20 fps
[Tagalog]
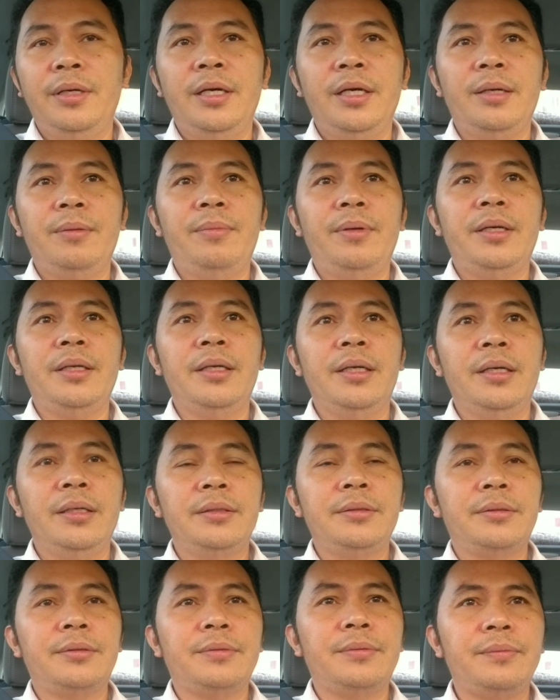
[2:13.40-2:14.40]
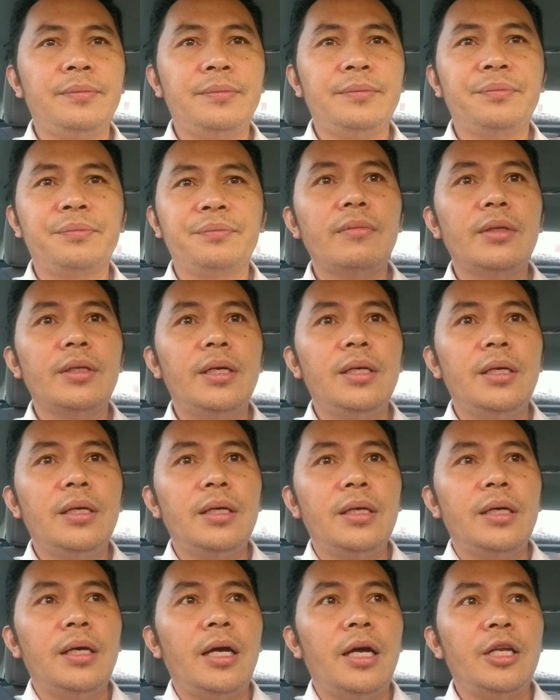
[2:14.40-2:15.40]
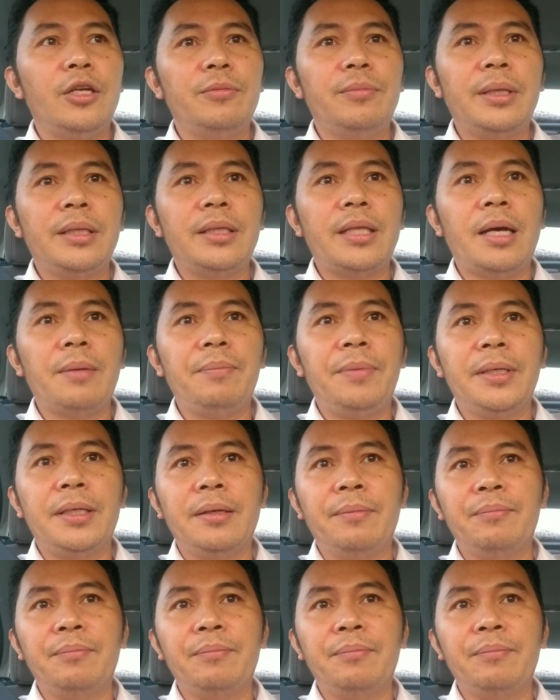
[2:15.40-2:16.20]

mga kabayan ano bang topic